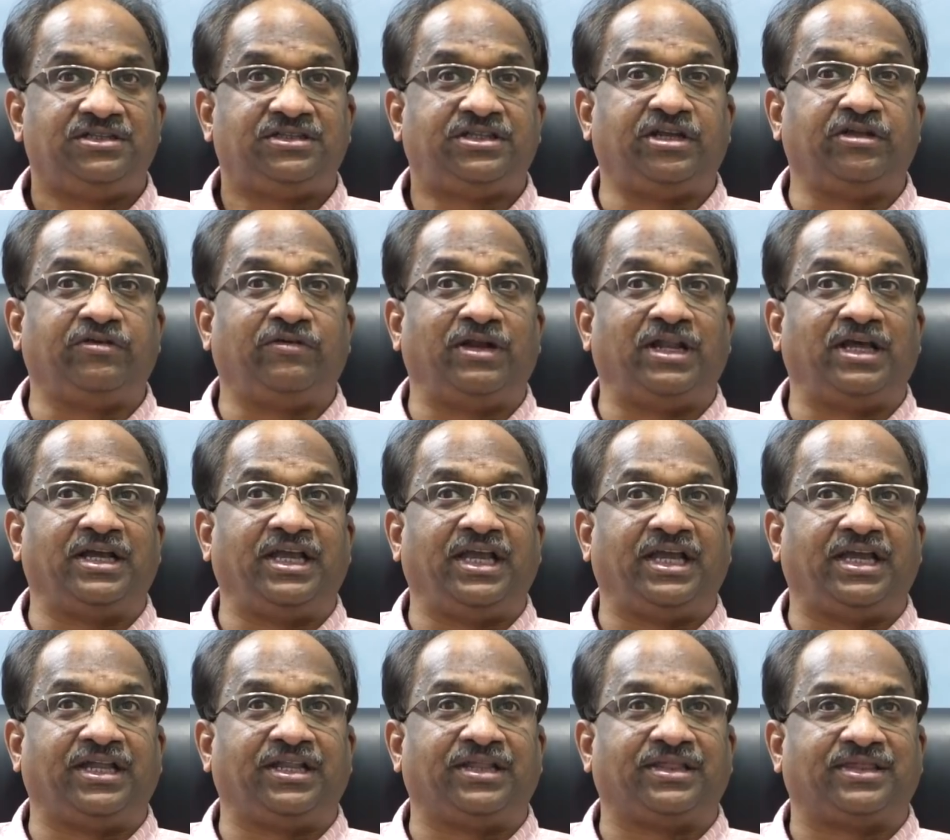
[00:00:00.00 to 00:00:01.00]
తెలుగు వాళ్ళు
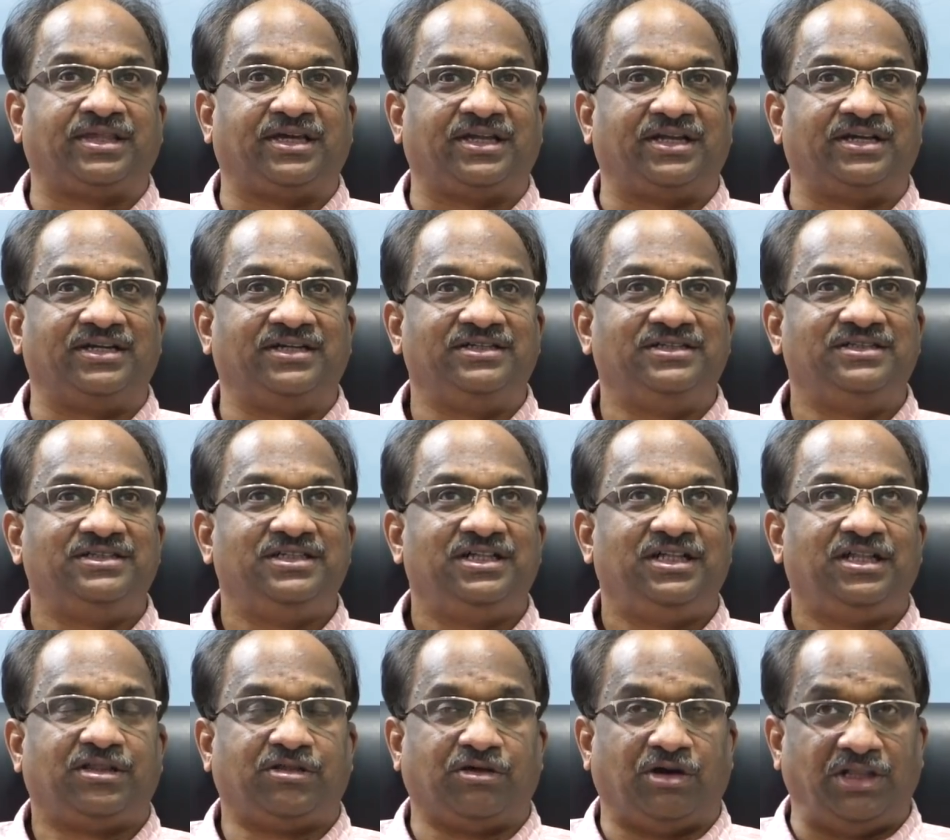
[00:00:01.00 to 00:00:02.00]
అంగీకరిస్తారా
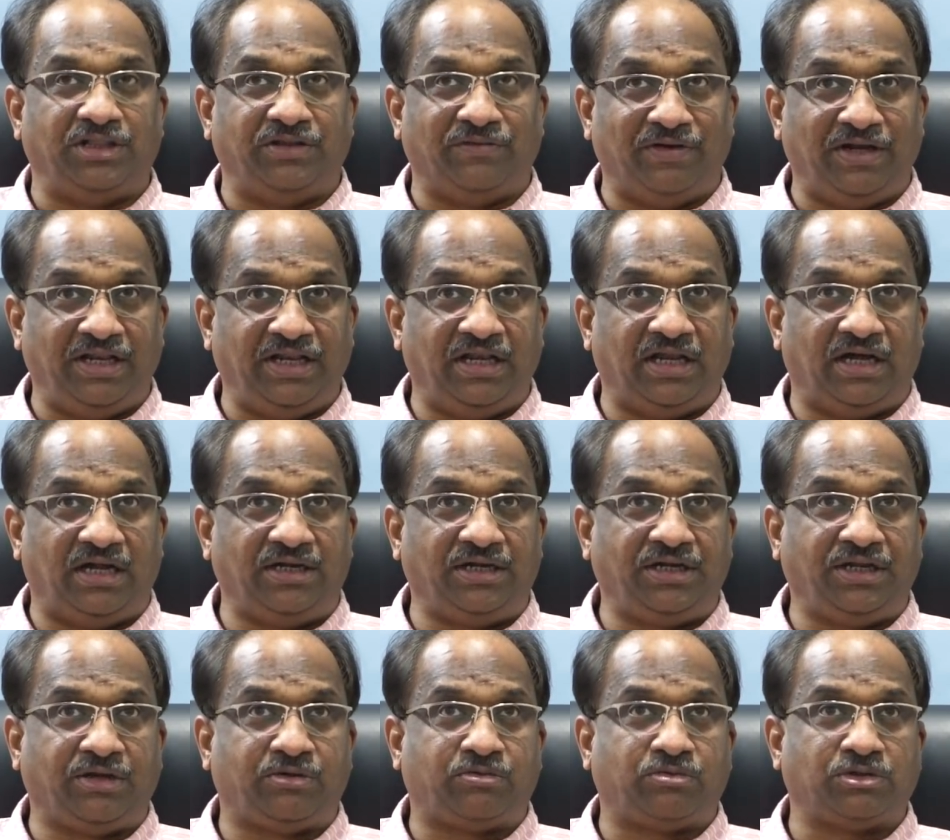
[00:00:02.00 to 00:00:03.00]
సో అందువల్ల
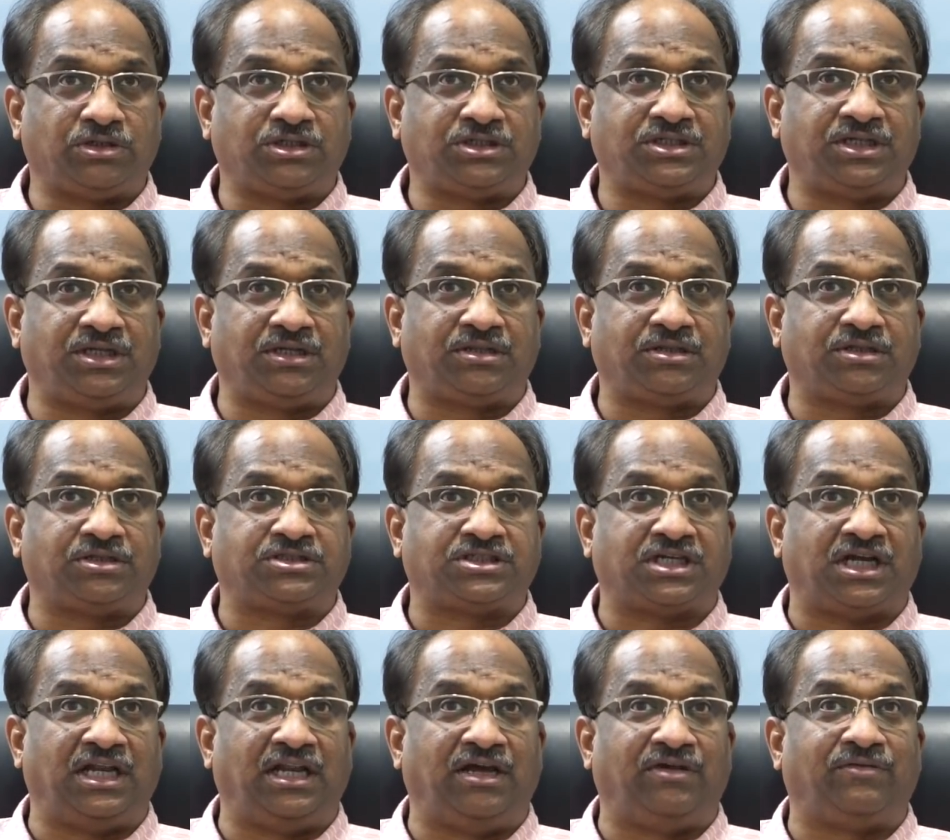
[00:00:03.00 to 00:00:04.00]
ఇలాంటి క్వశ్చన్స్
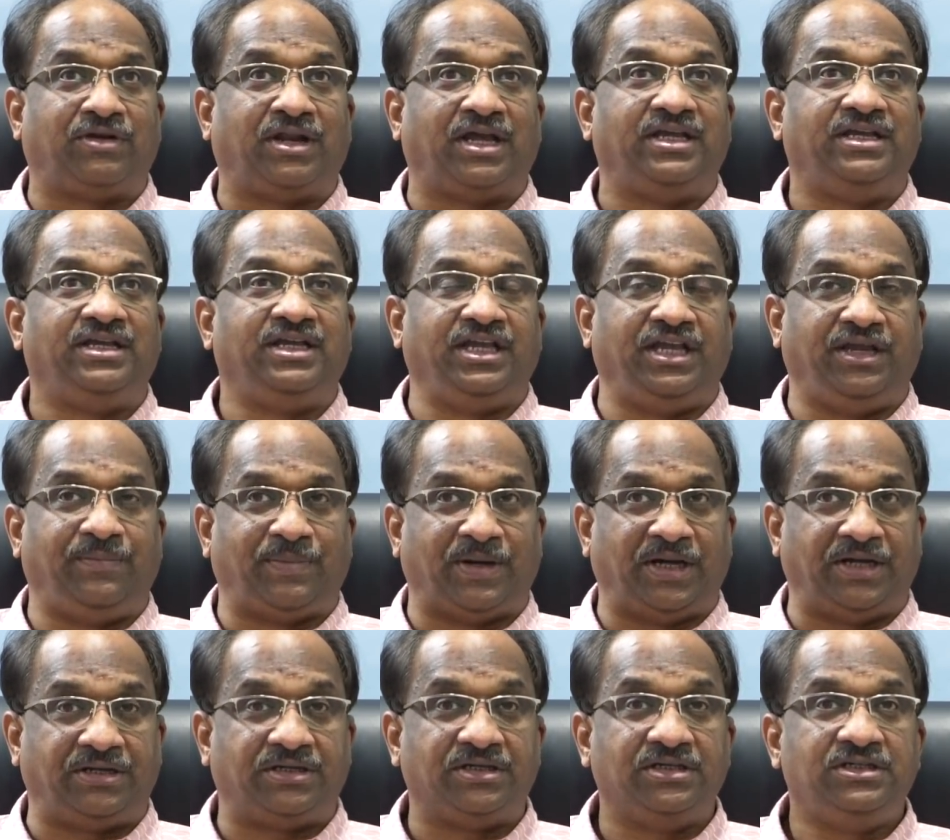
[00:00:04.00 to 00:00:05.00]
చాలా ఉన్నాయి ఈ
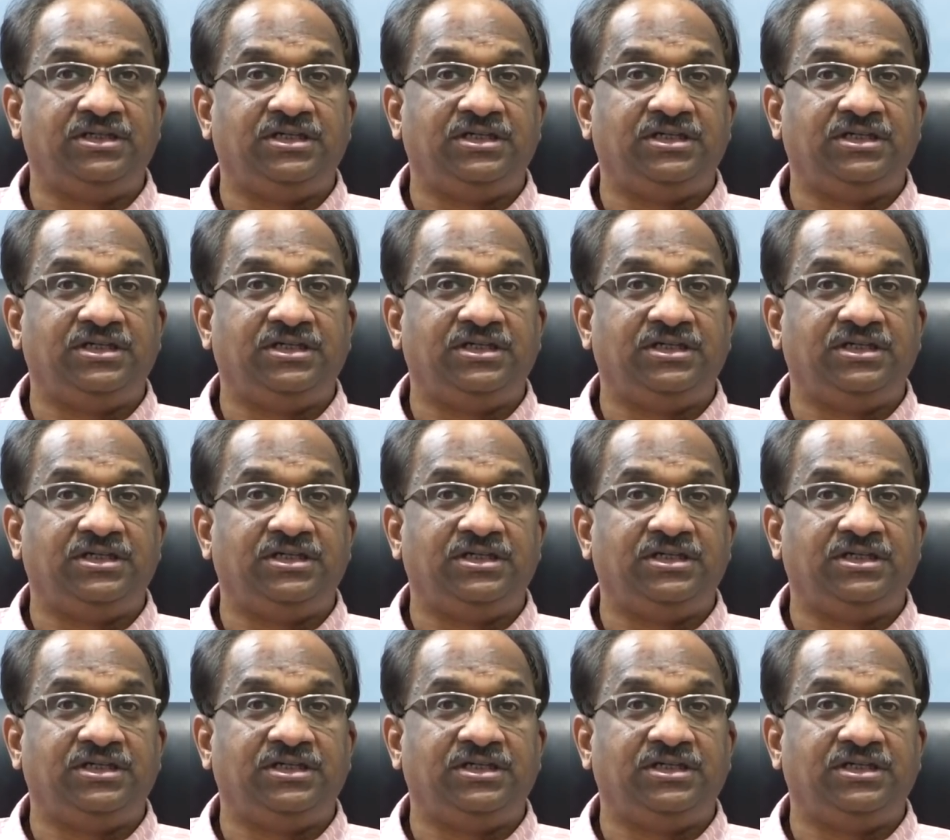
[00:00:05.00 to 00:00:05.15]
పాయింట్